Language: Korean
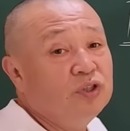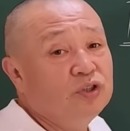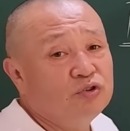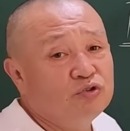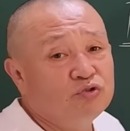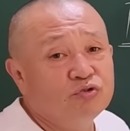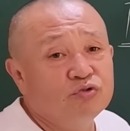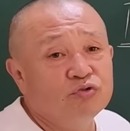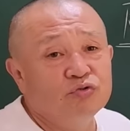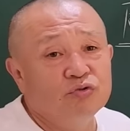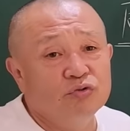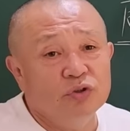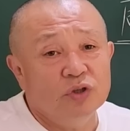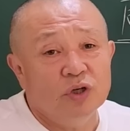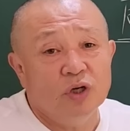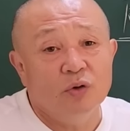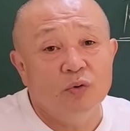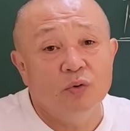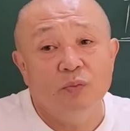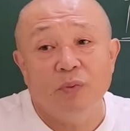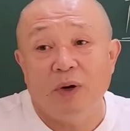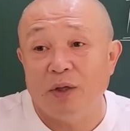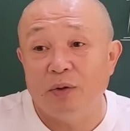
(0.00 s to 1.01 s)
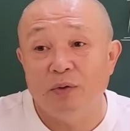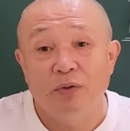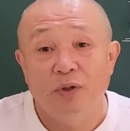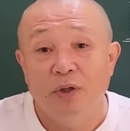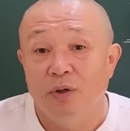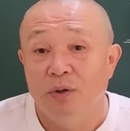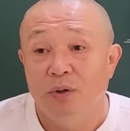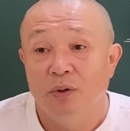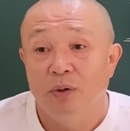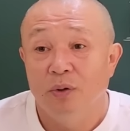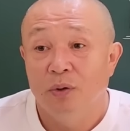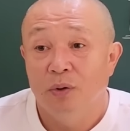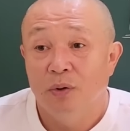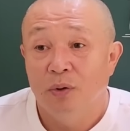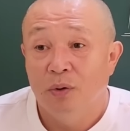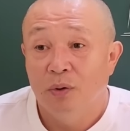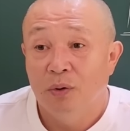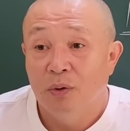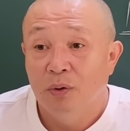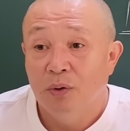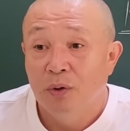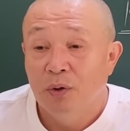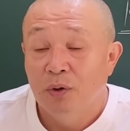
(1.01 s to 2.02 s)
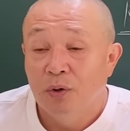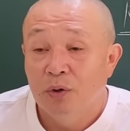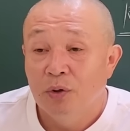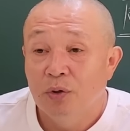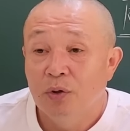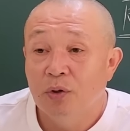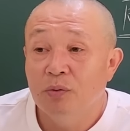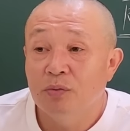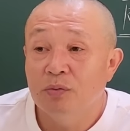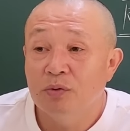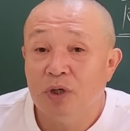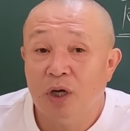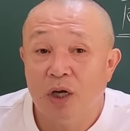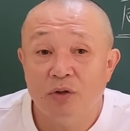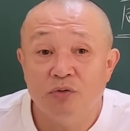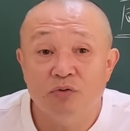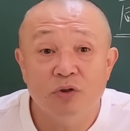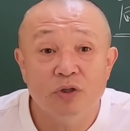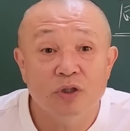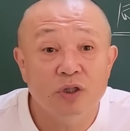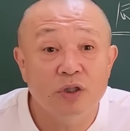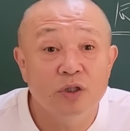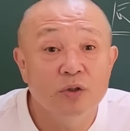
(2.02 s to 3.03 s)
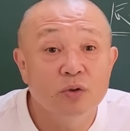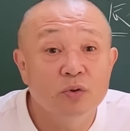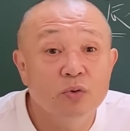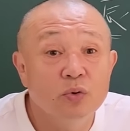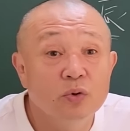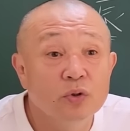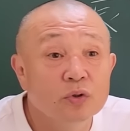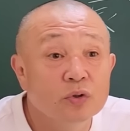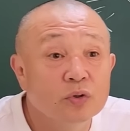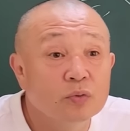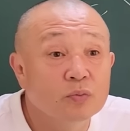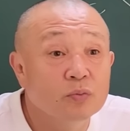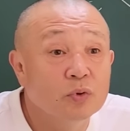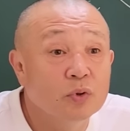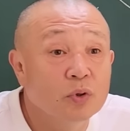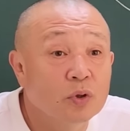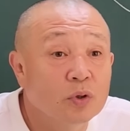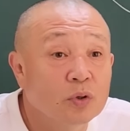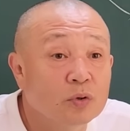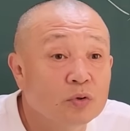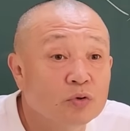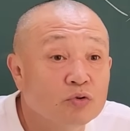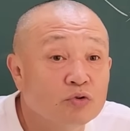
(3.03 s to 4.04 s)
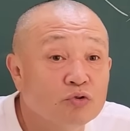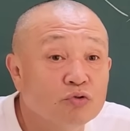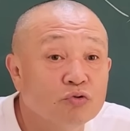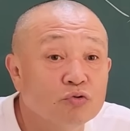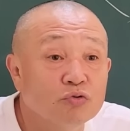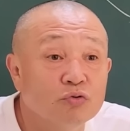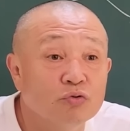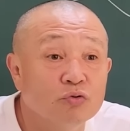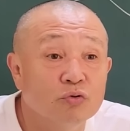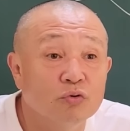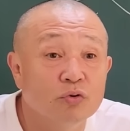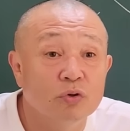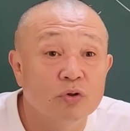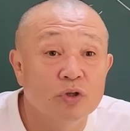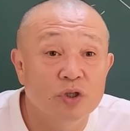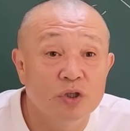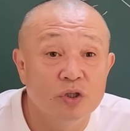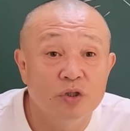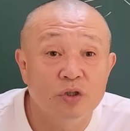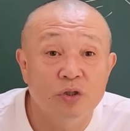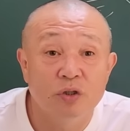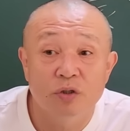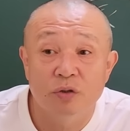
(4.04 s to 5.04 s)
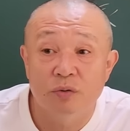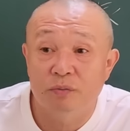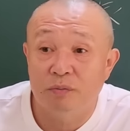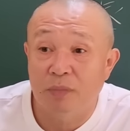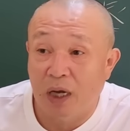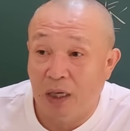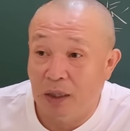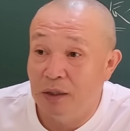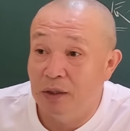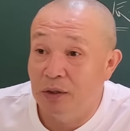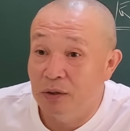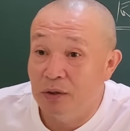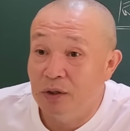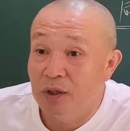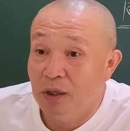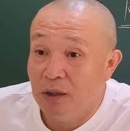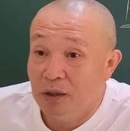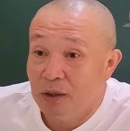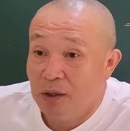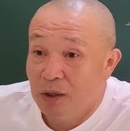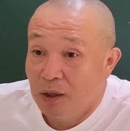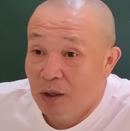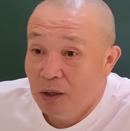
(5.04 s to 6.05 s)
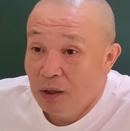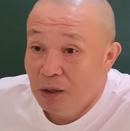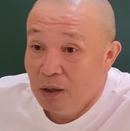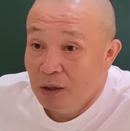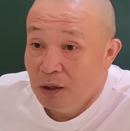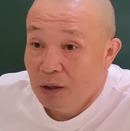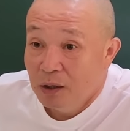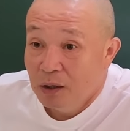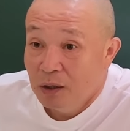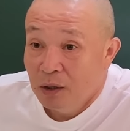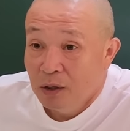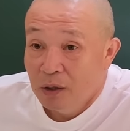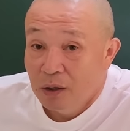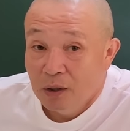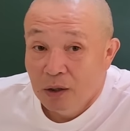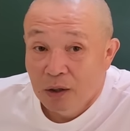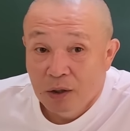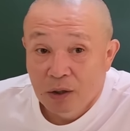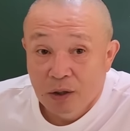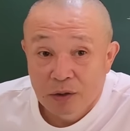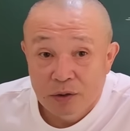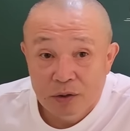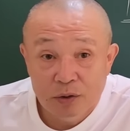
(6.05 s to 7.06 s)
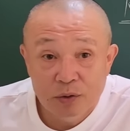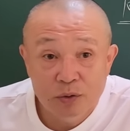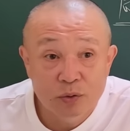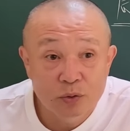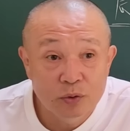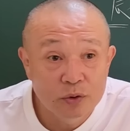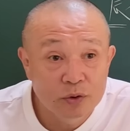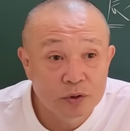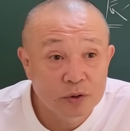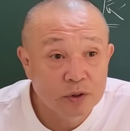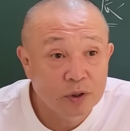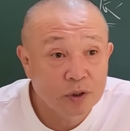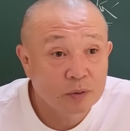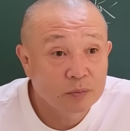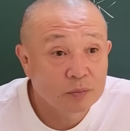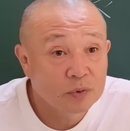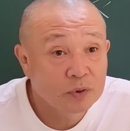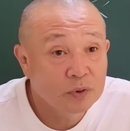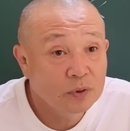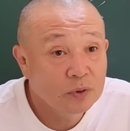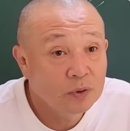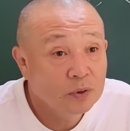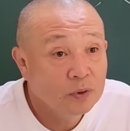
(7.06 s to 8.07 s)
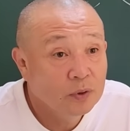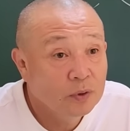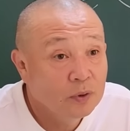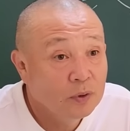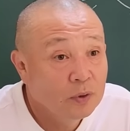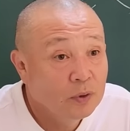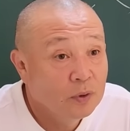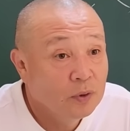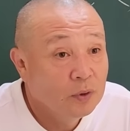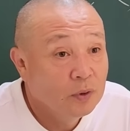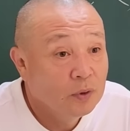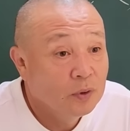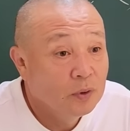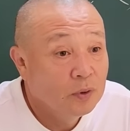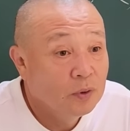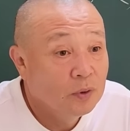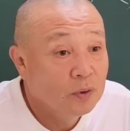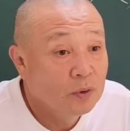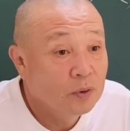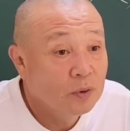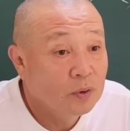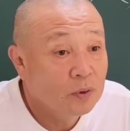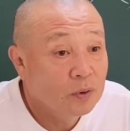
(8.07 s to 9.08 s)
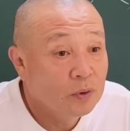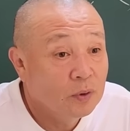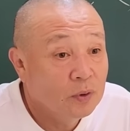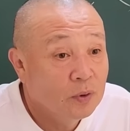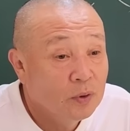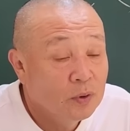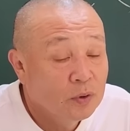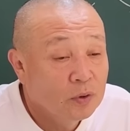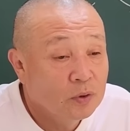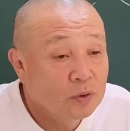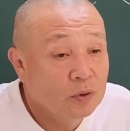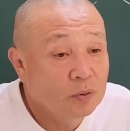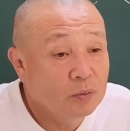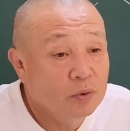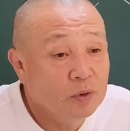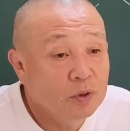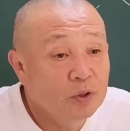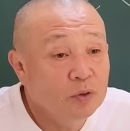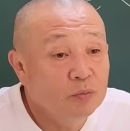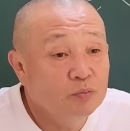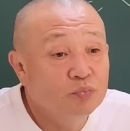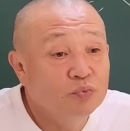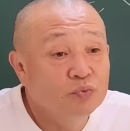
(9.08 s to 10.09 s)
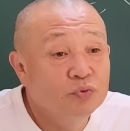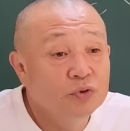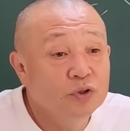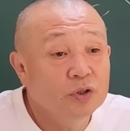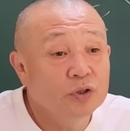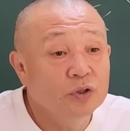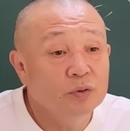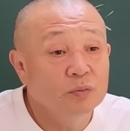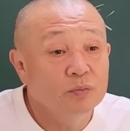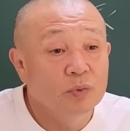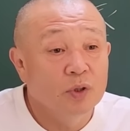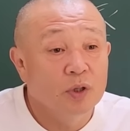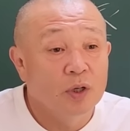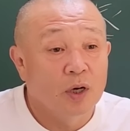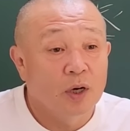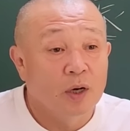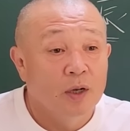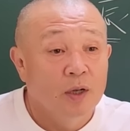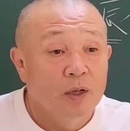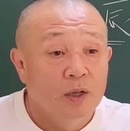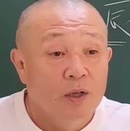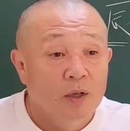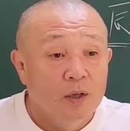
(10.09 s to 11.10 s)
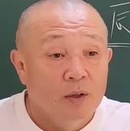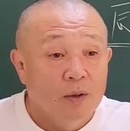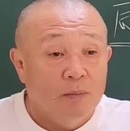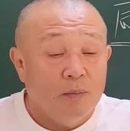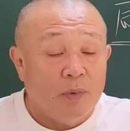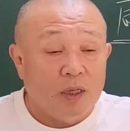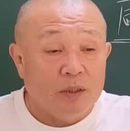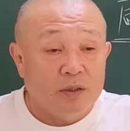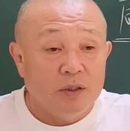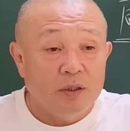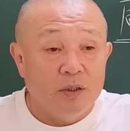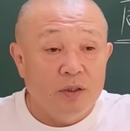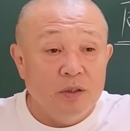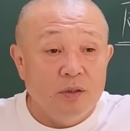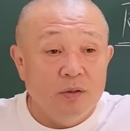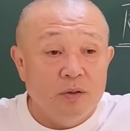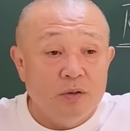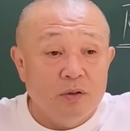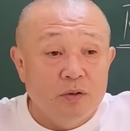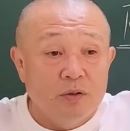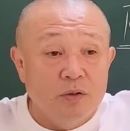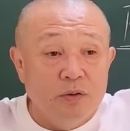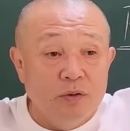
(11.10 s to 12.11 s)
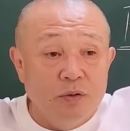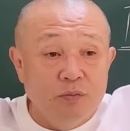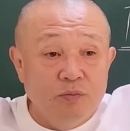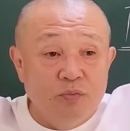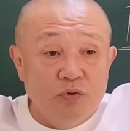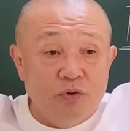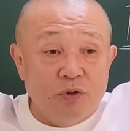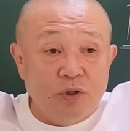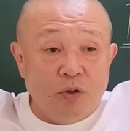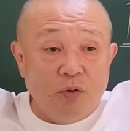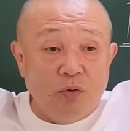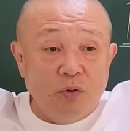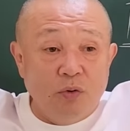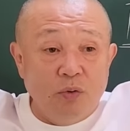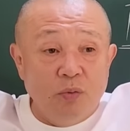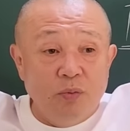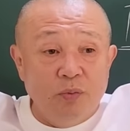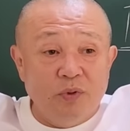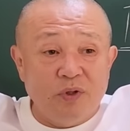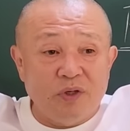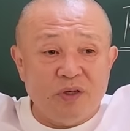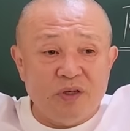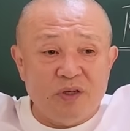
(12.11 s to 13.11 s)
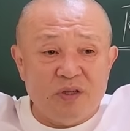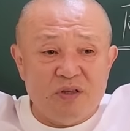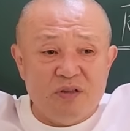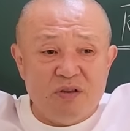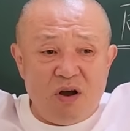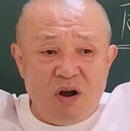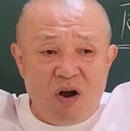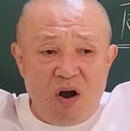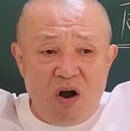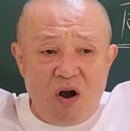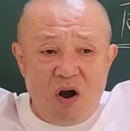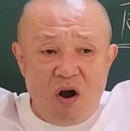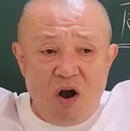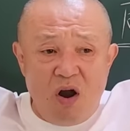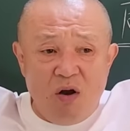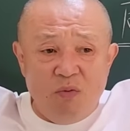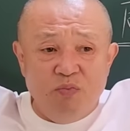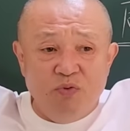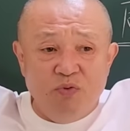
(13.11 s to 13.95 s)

중국이라고 봐도 돼요. 여러분 사주에 진토 있으면 중국 인연 많이 한다니까? 진토 있는 사람들. 네. 그러면 이 무진은 뭐야? 마치 그 물상으로 보면 넓은